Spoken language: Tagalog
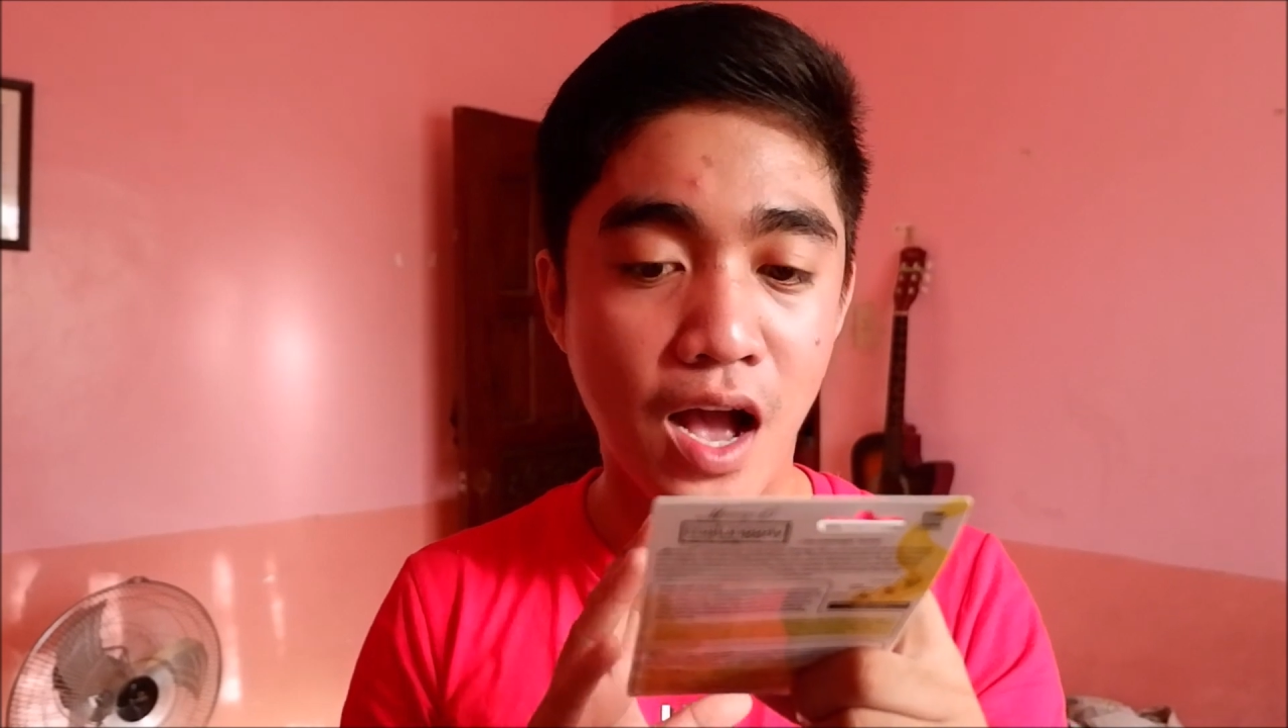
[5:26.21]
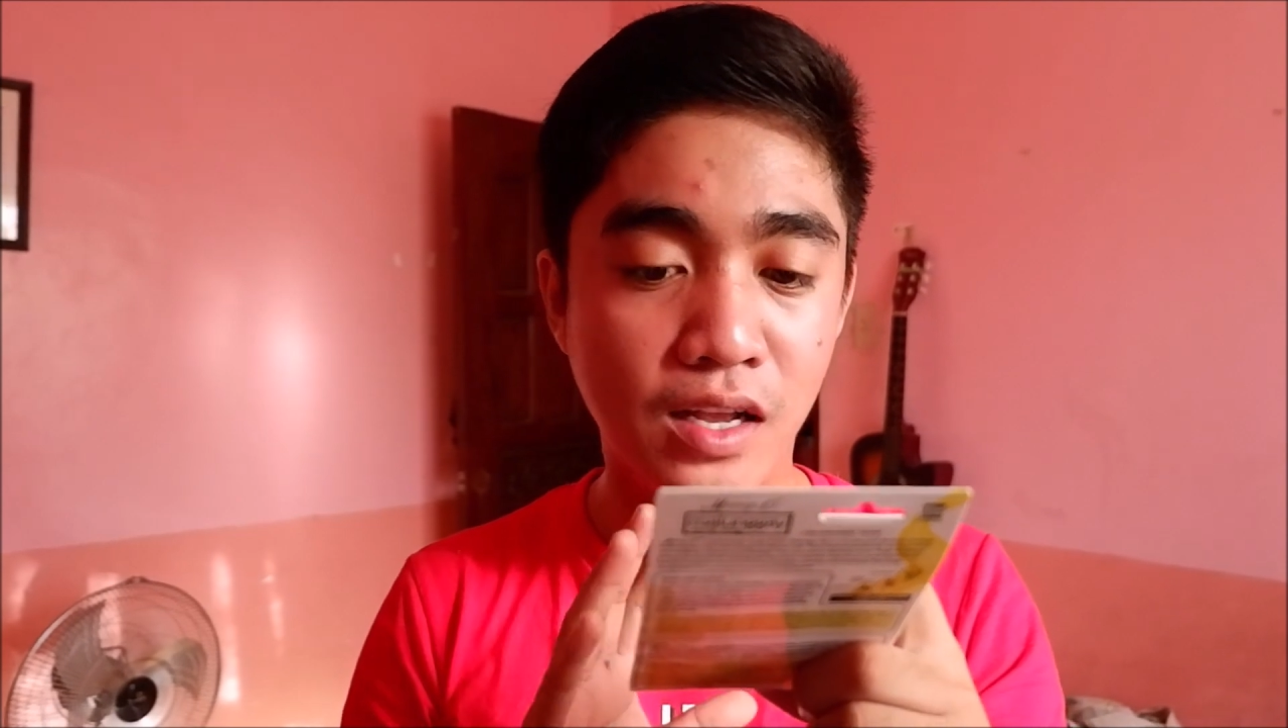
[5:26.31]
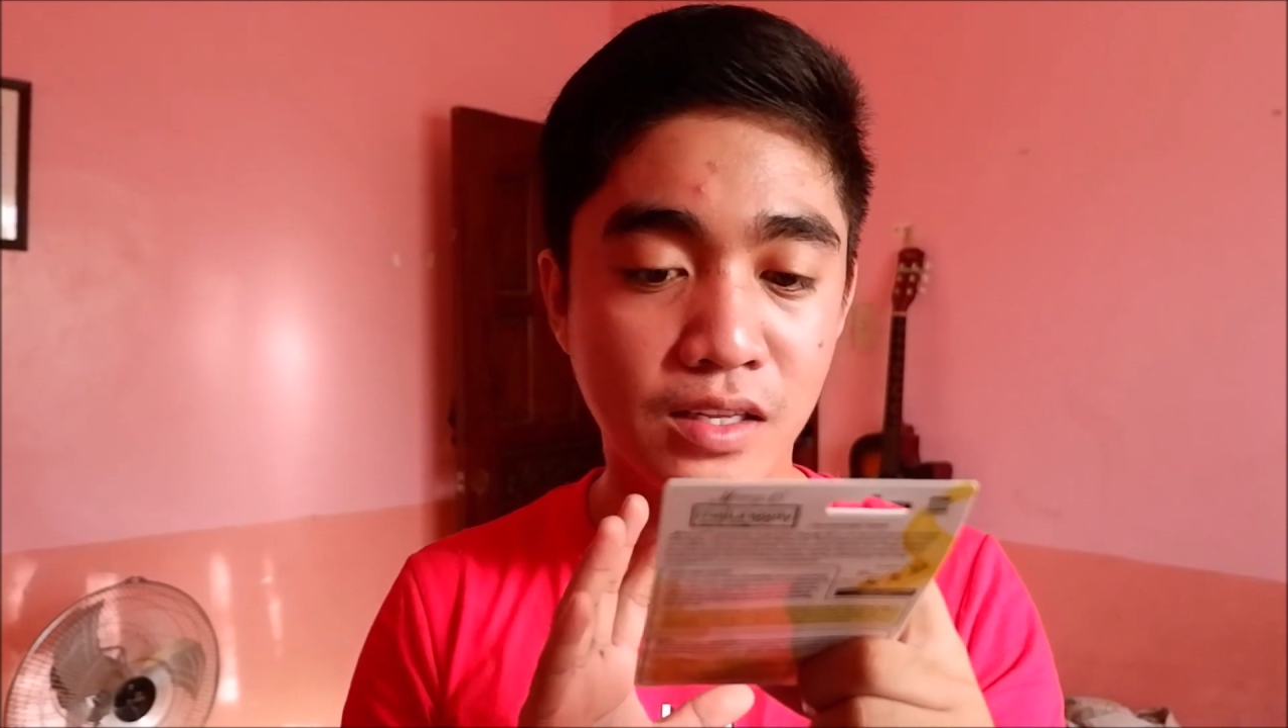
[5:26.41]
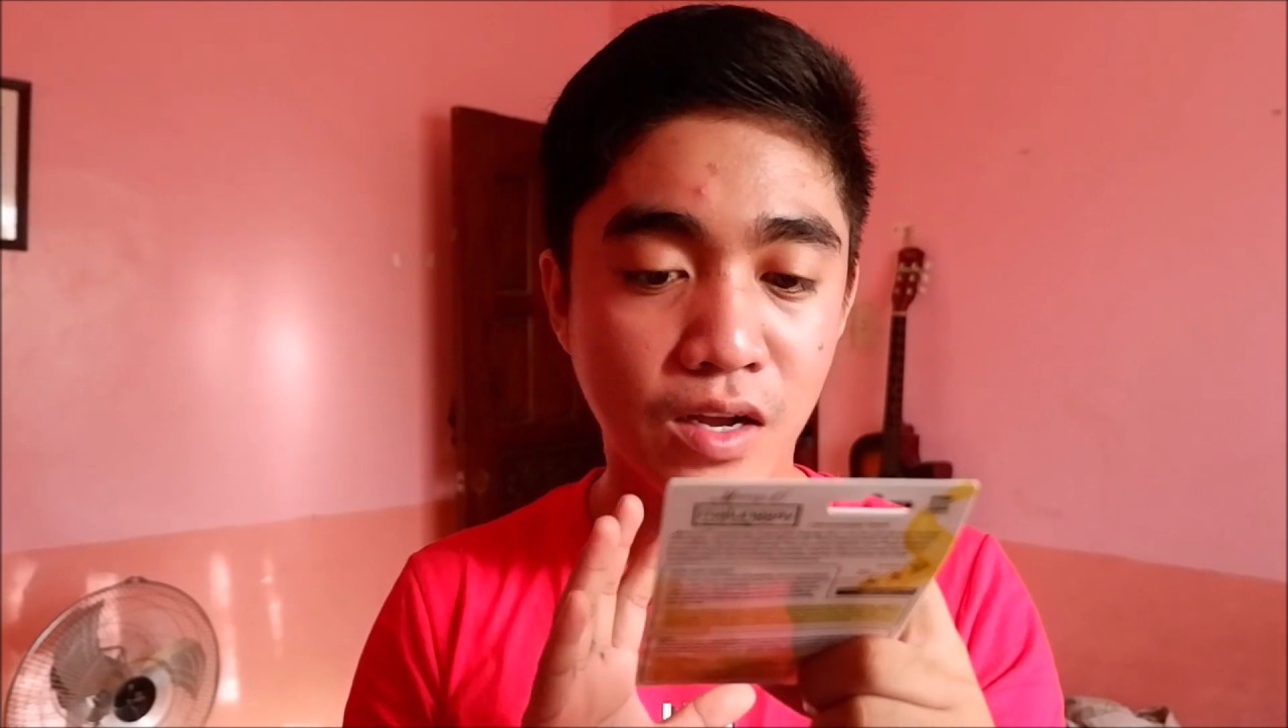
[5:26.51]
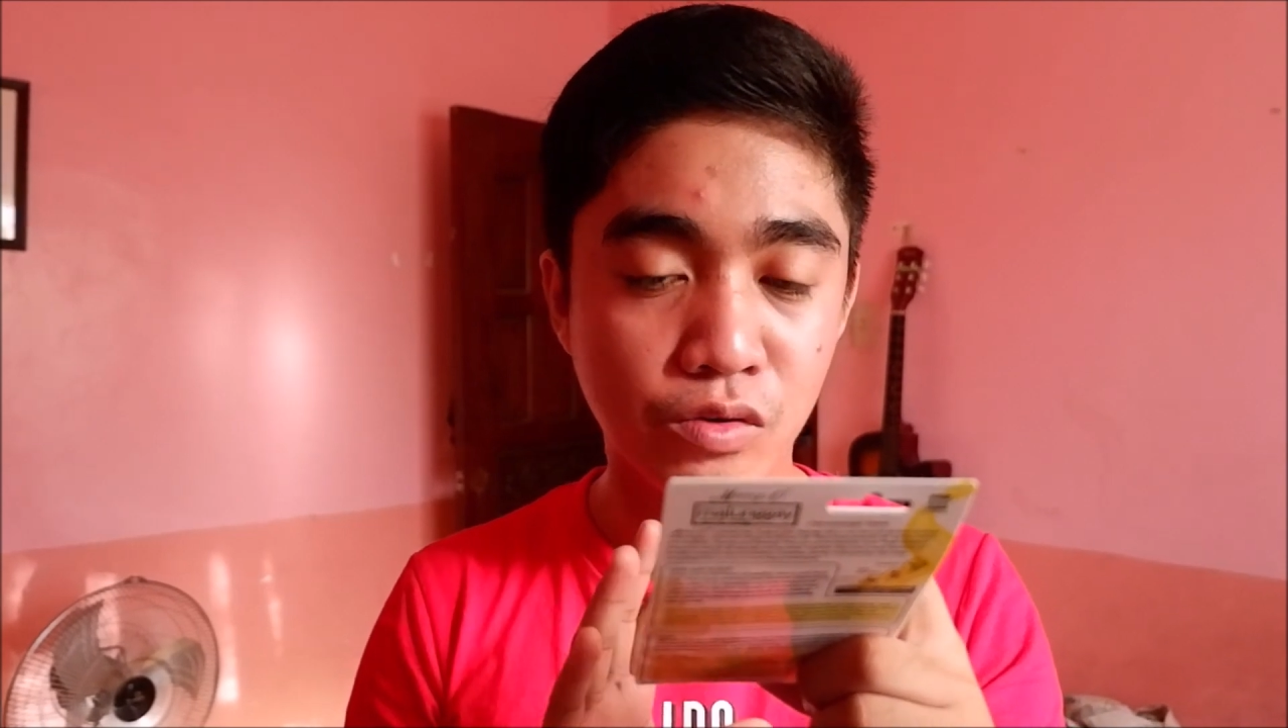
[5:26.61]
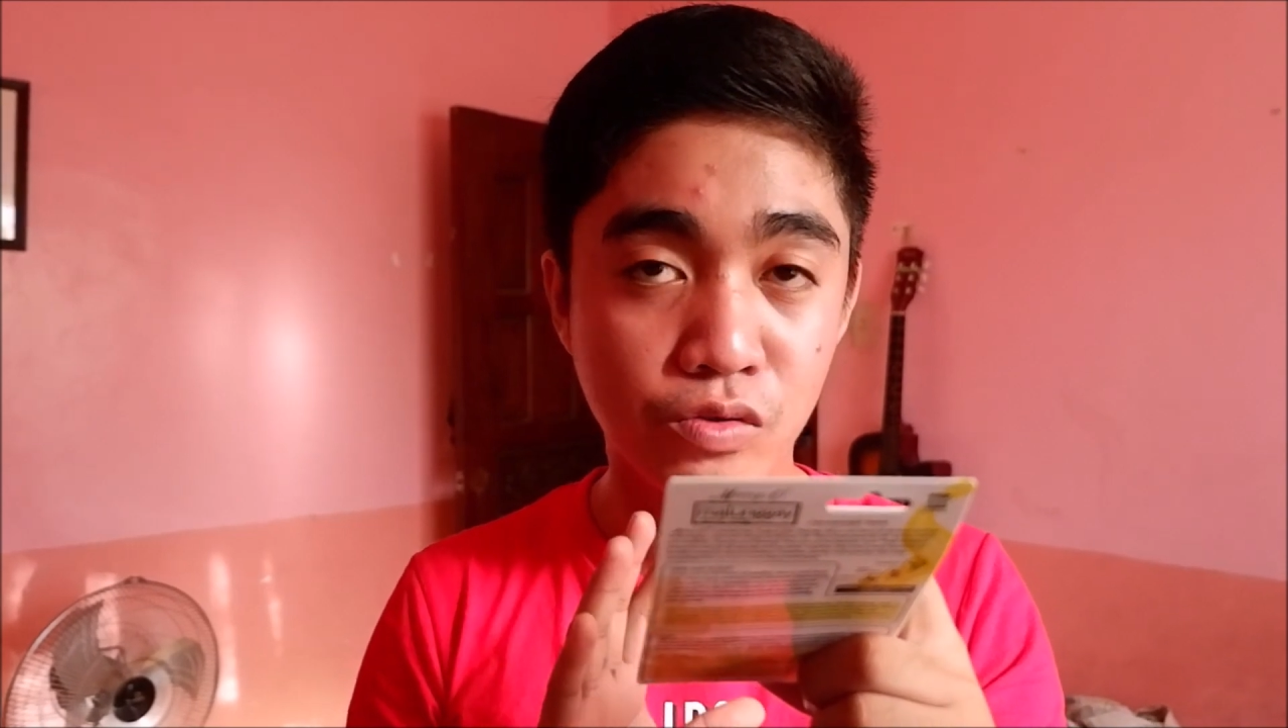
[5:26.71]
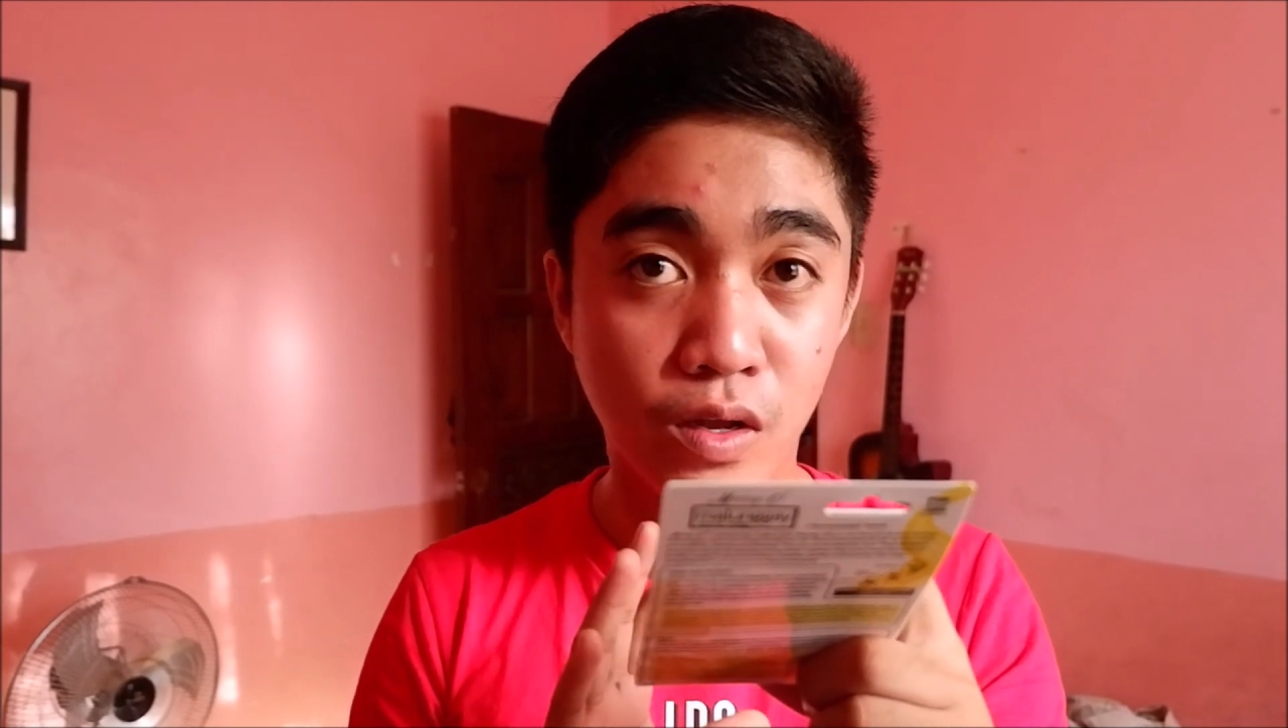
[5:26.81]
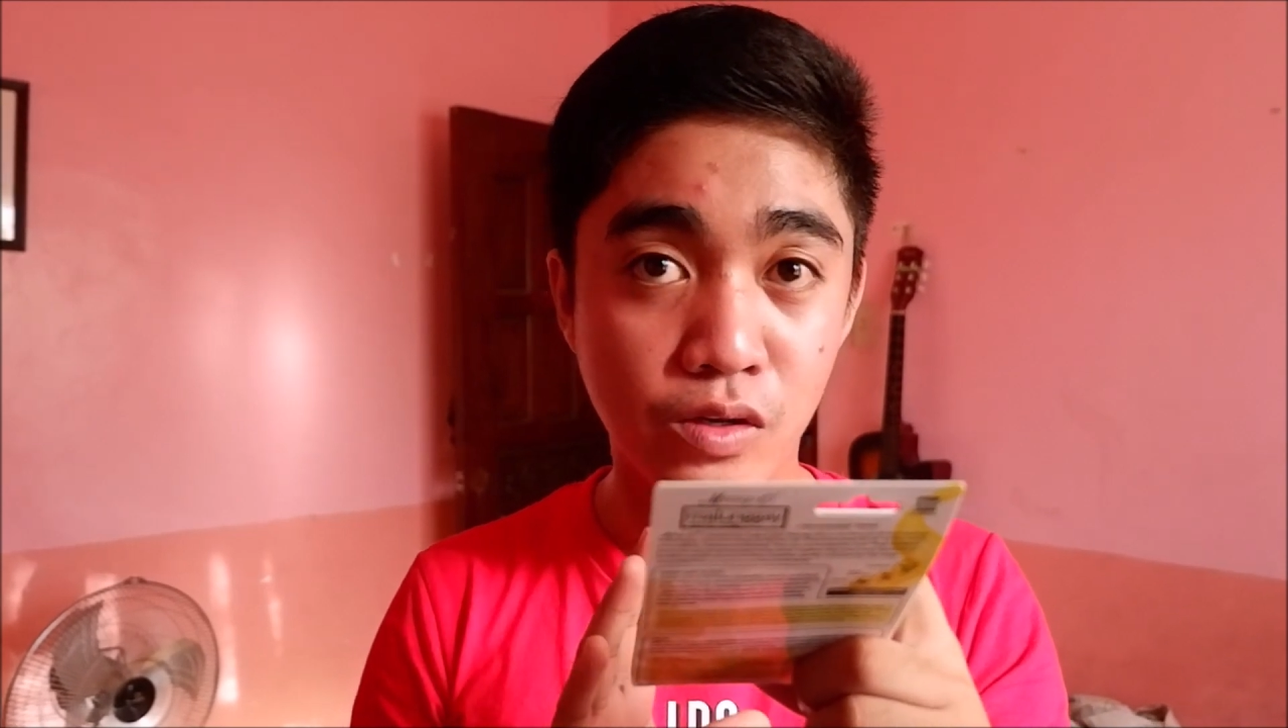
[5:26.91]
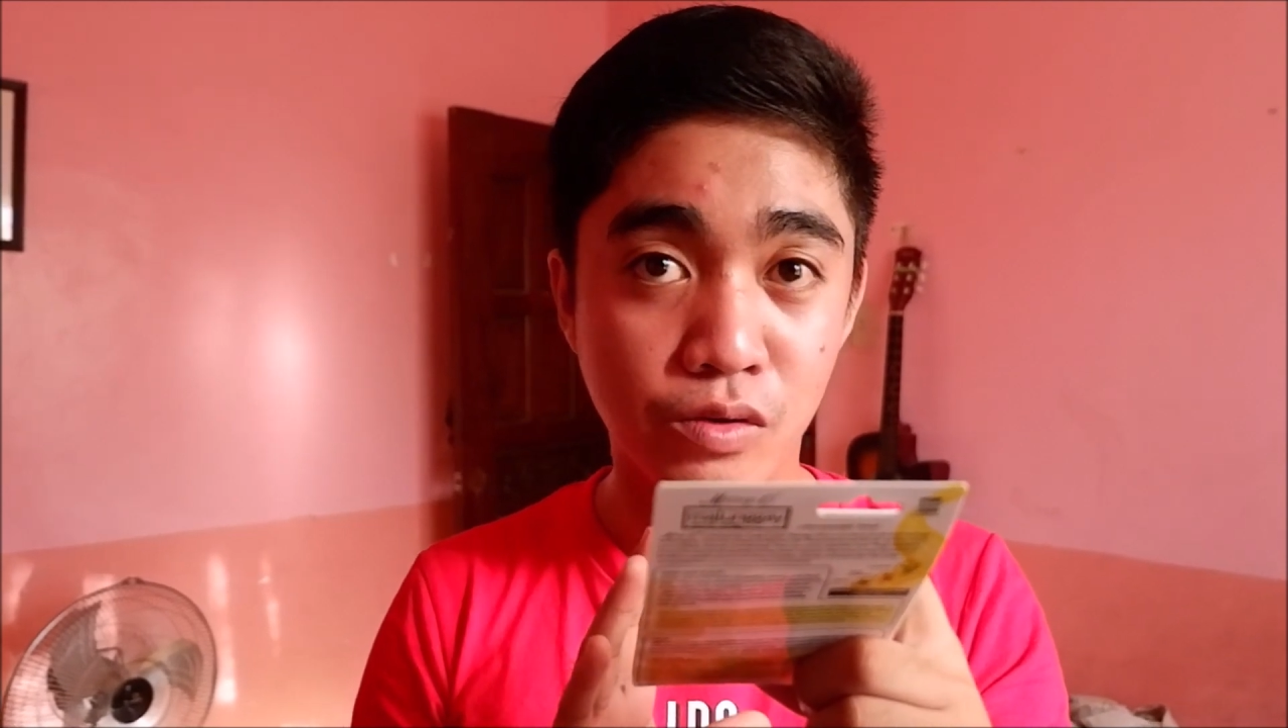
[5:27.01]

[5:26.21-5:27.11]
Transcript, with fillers: ang nagustuhan